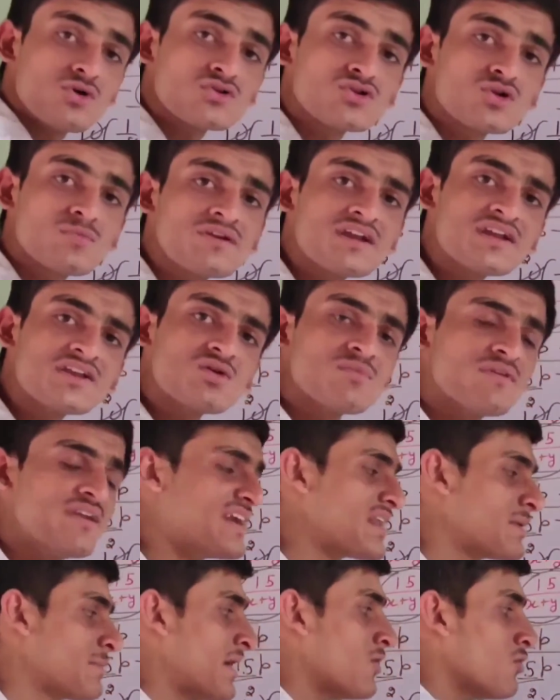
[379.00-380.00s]
दोनों में
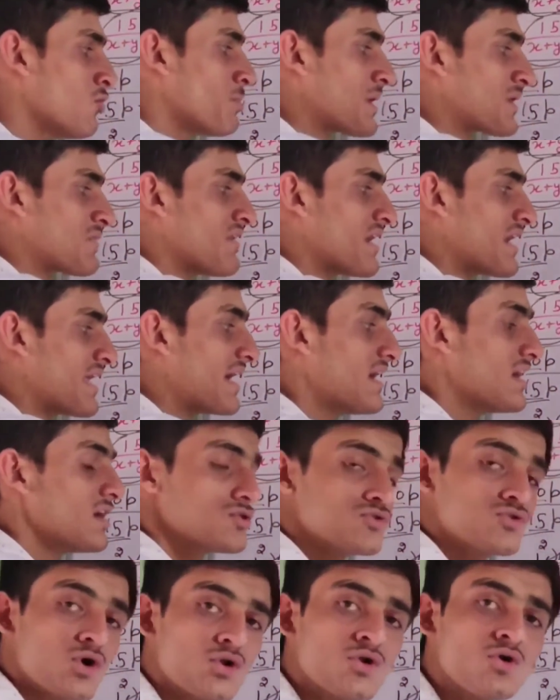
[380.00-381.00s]
डिनोमिनेटर में ऊपर वन है
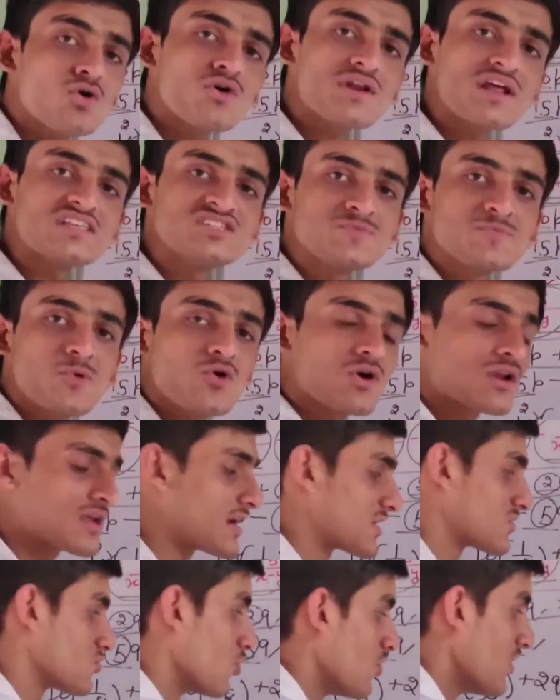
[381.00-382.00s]
दोनों को रेसिप्रोकल
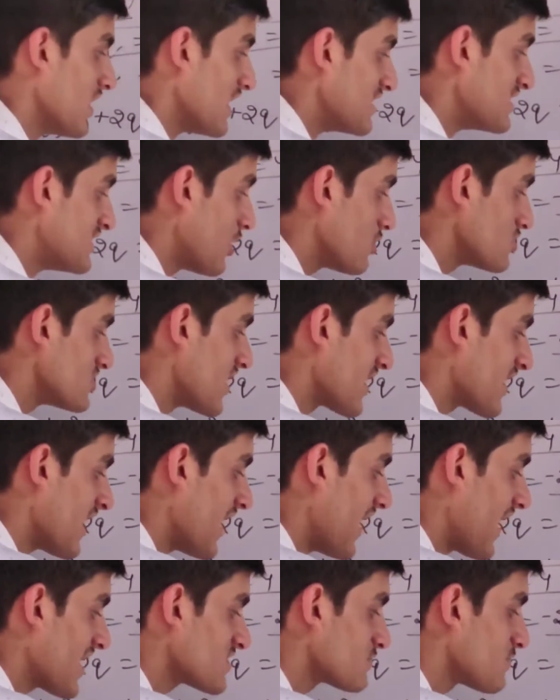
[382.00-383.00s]
कर दो ये हो
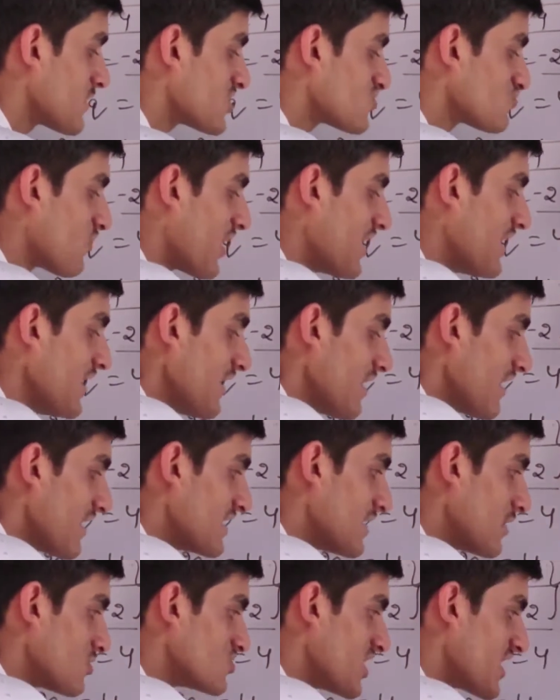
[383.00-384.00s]
जाएगा एक्स प्लस वाई
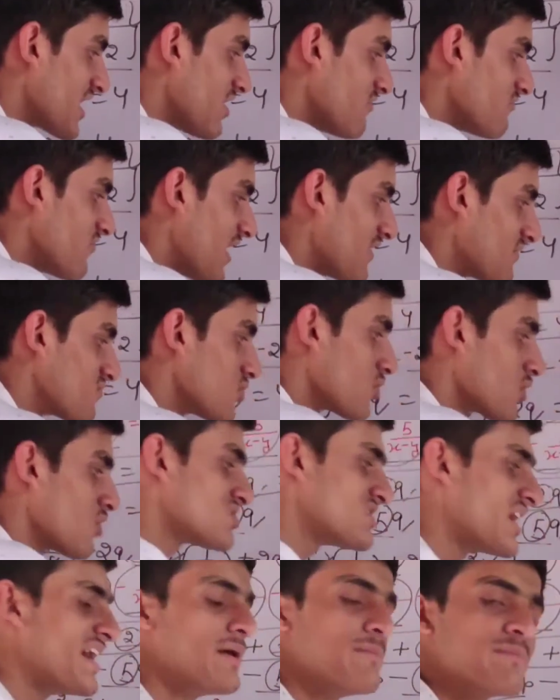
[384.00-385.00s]
ये हो जाएगा फाइव
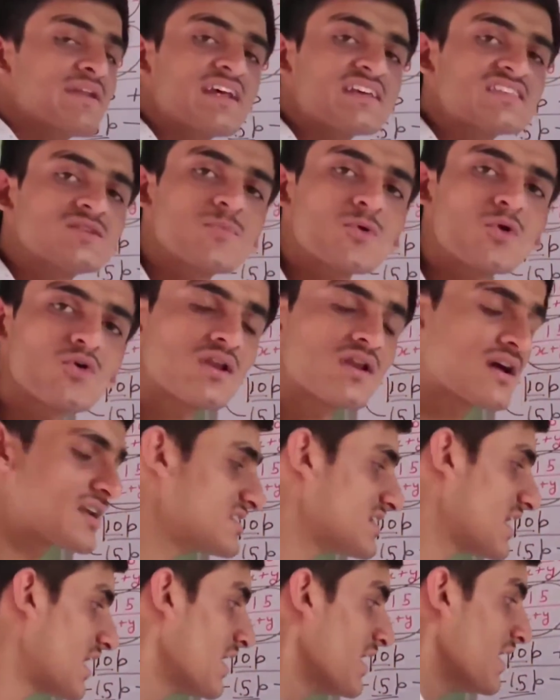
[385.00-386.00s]
दोनों साइड हमने रेसिप्रोकल
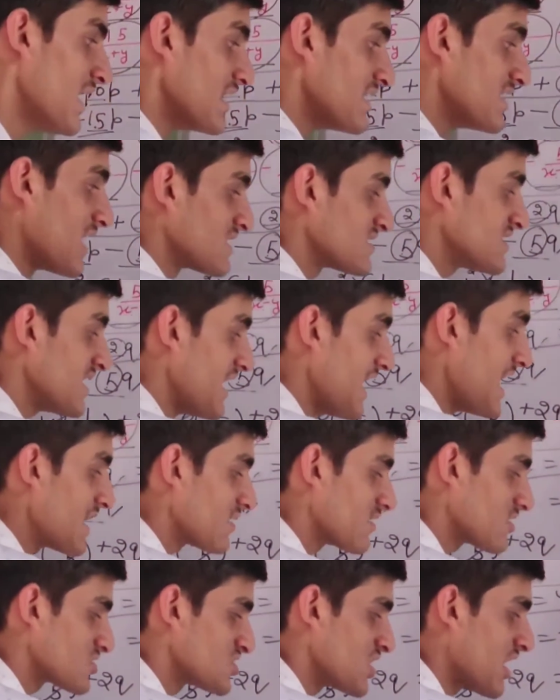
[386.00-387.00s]
कर दिया यहां से
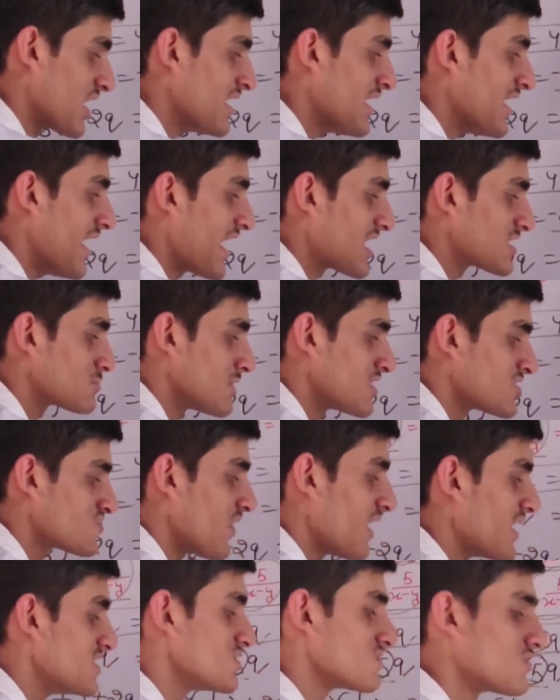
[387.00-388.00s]
एक क्वेश्चन आ गई एक्स
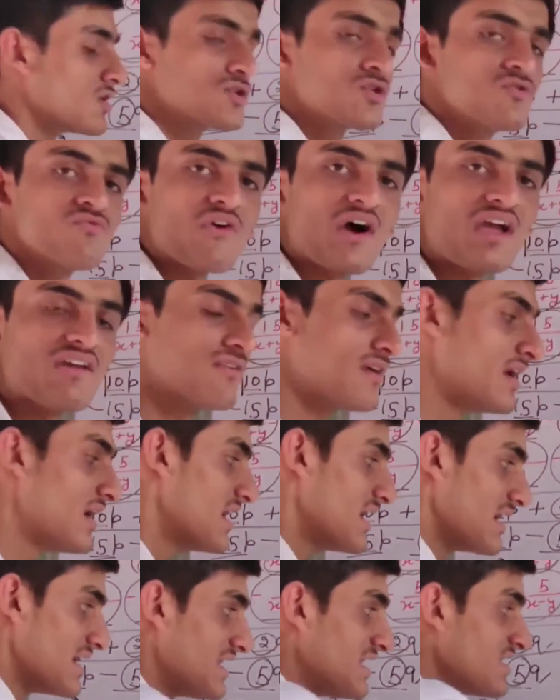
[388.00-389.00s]
प्लस वाई इज इक्वल टू
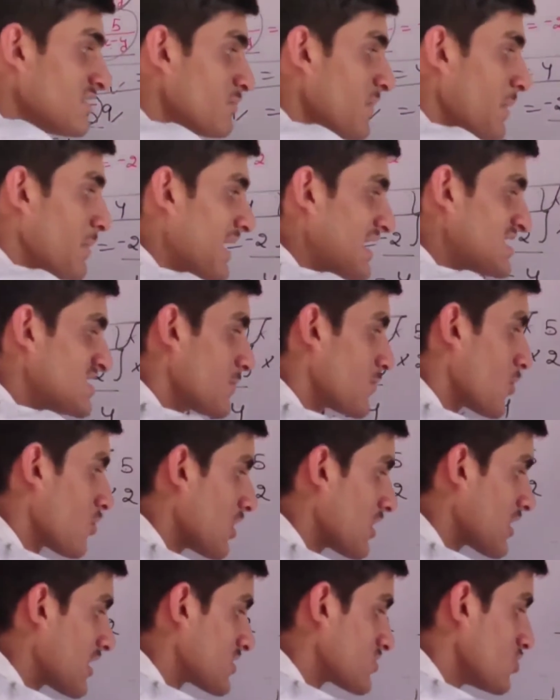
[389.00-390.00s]
फाइव इनमें भी
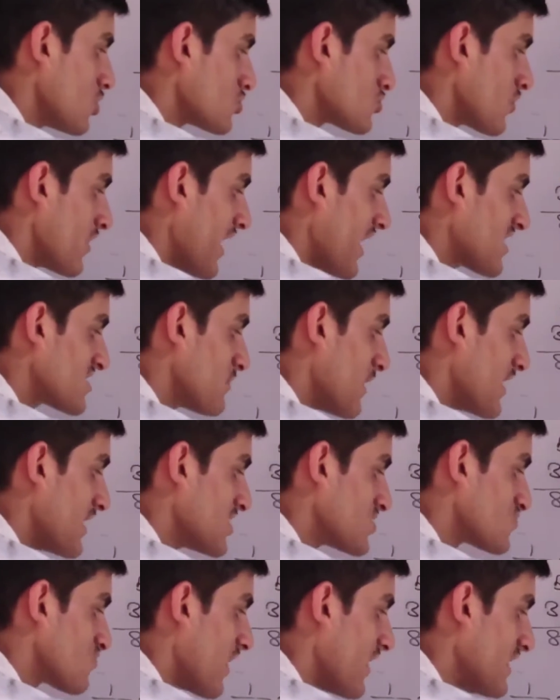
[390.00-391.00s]
रेसिप्रोकल कर दो तो एक्स
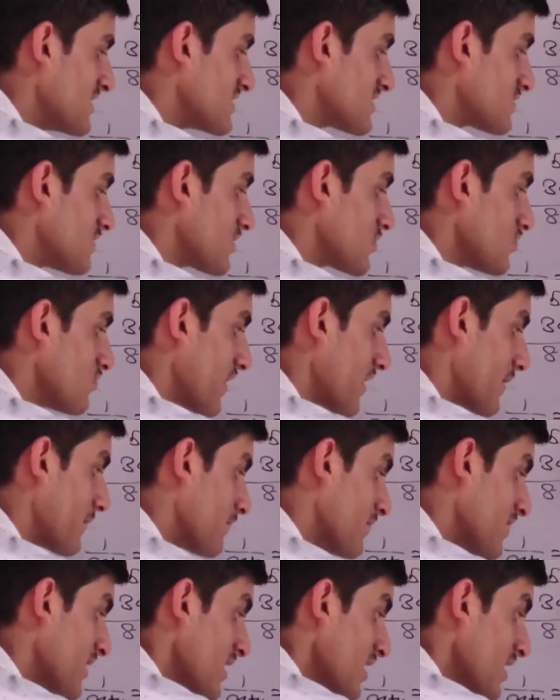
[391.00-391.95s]
माइनस वाई इज इक्वल टू वन